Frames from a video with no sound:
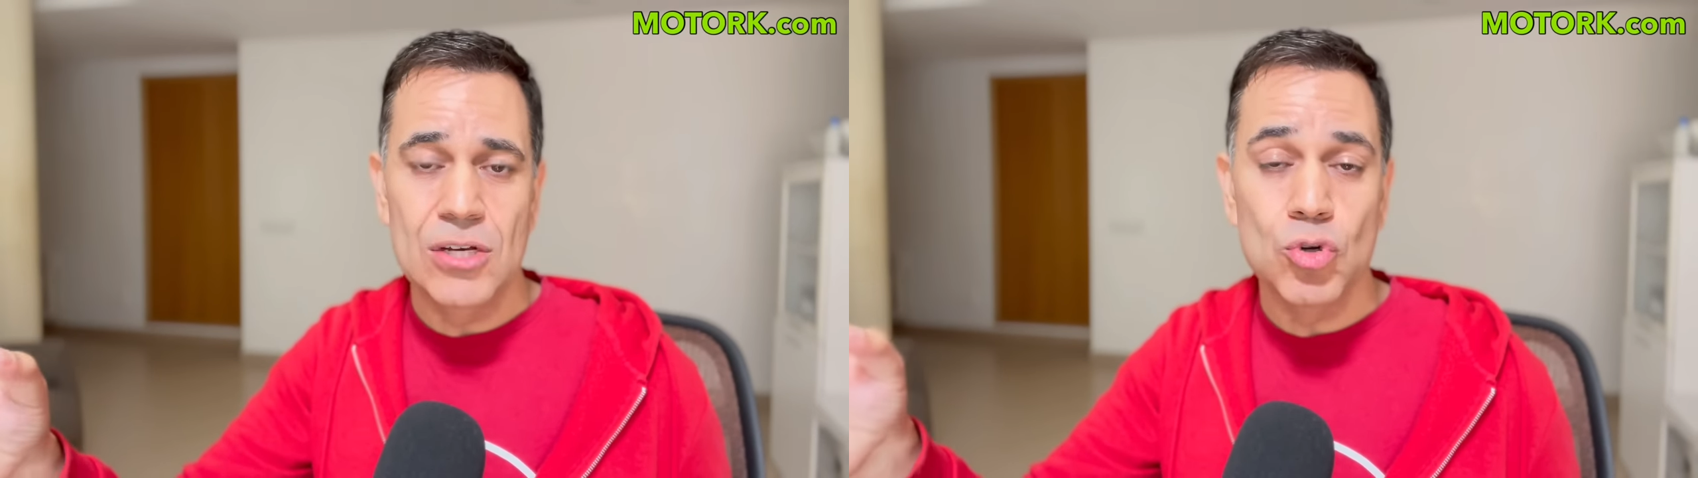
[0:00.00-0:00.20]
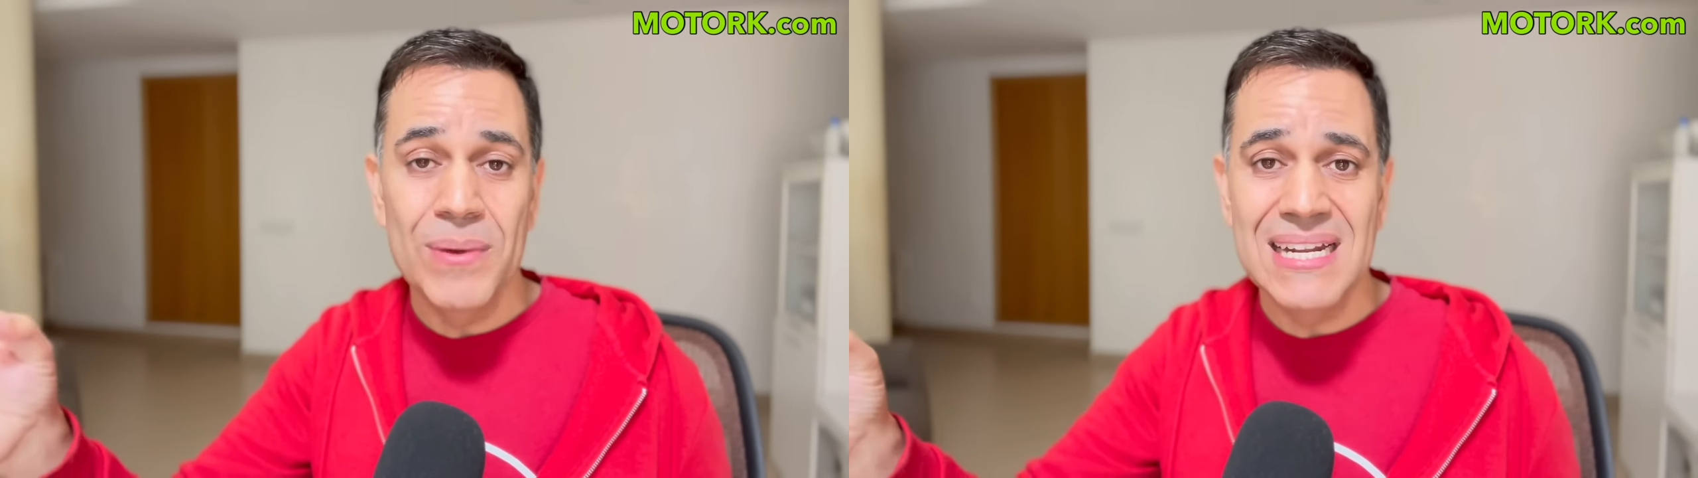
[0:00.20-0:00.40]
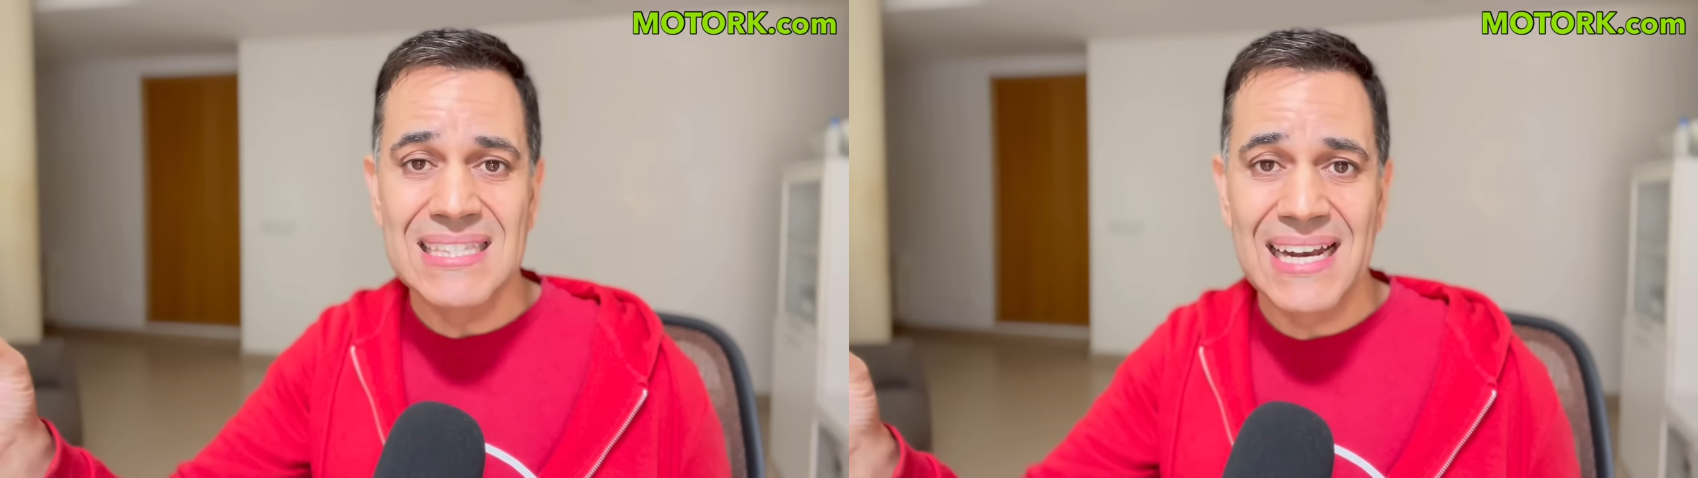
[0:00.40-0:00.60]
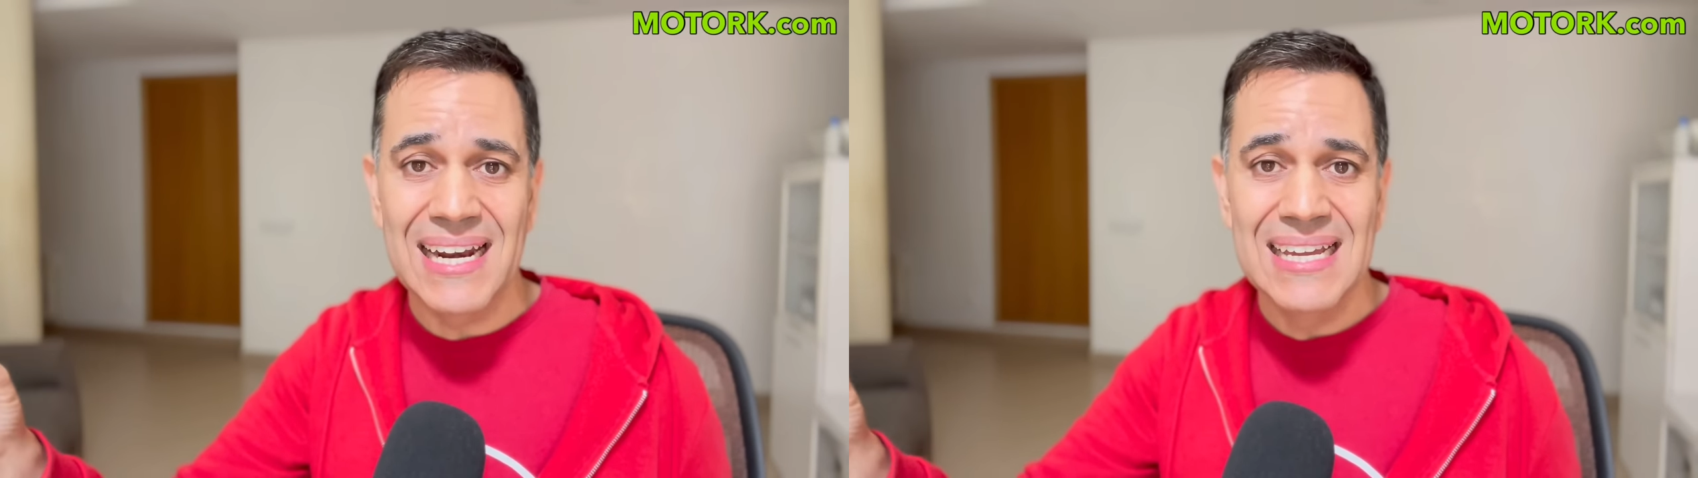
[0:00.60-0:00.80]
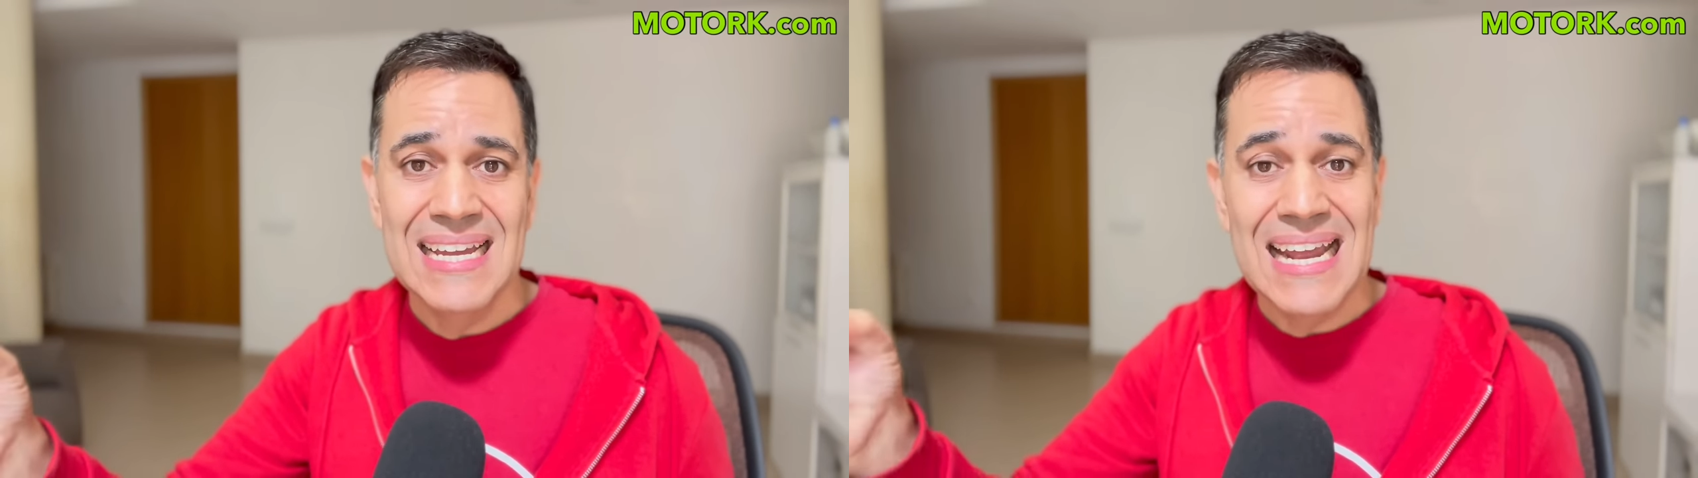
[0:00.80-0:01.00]

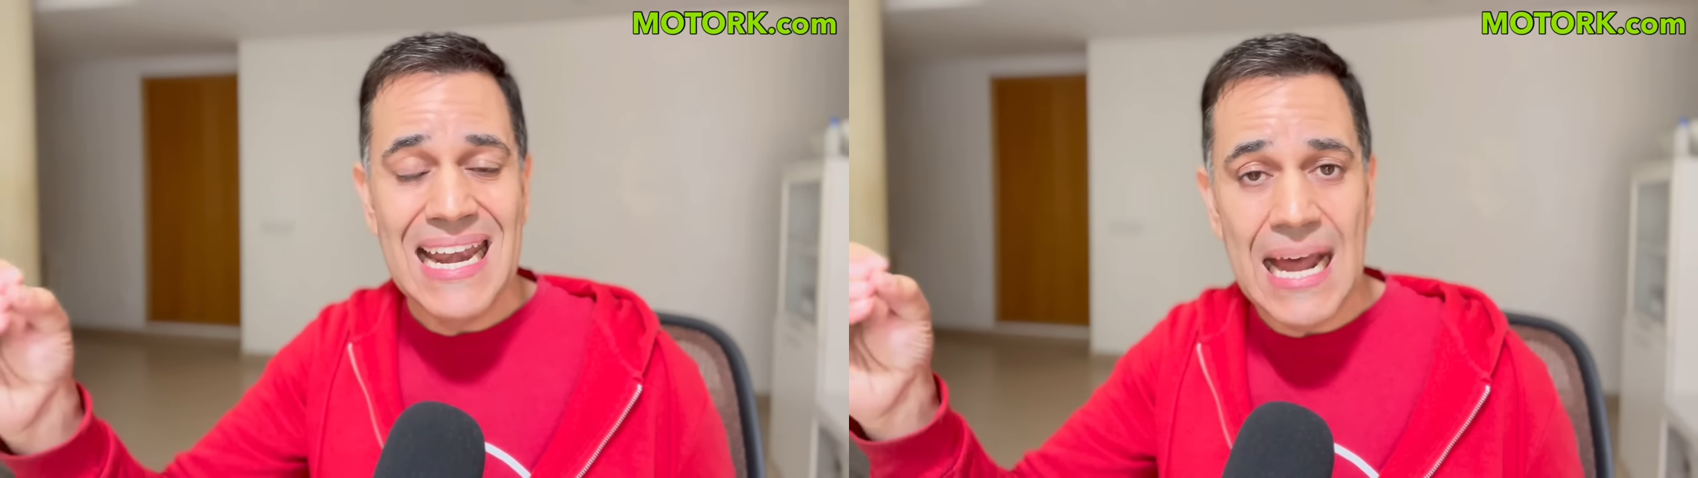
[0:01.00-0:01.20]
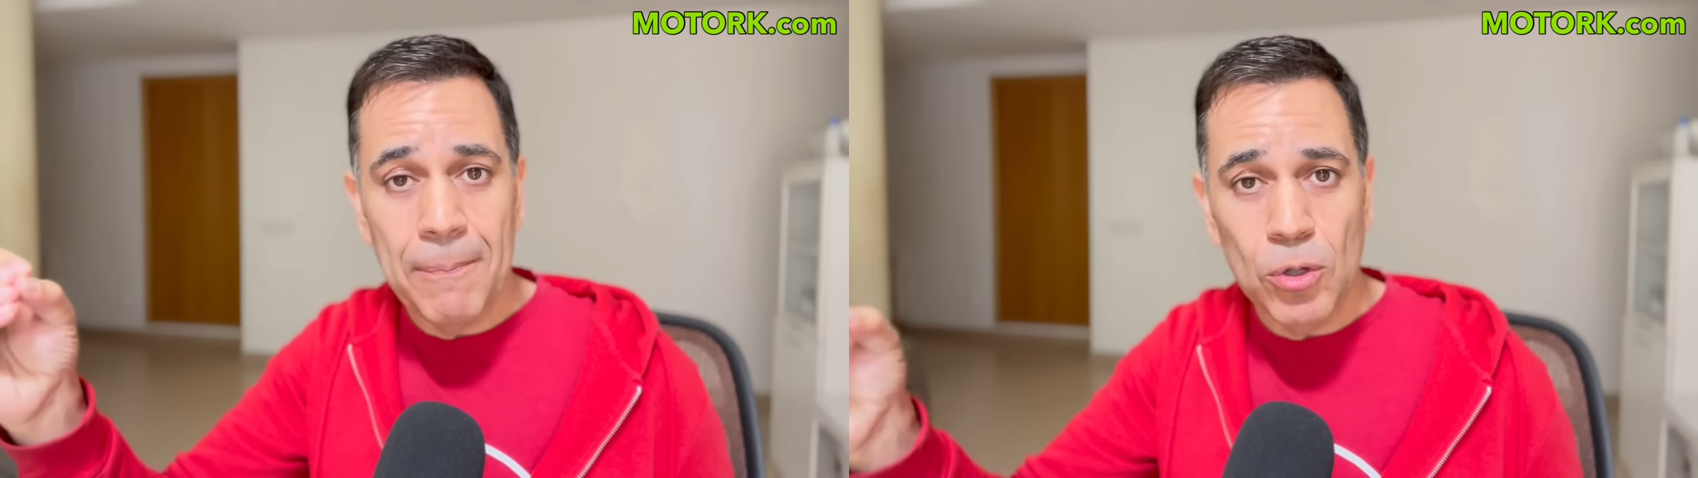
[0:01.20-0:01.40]
suministrar la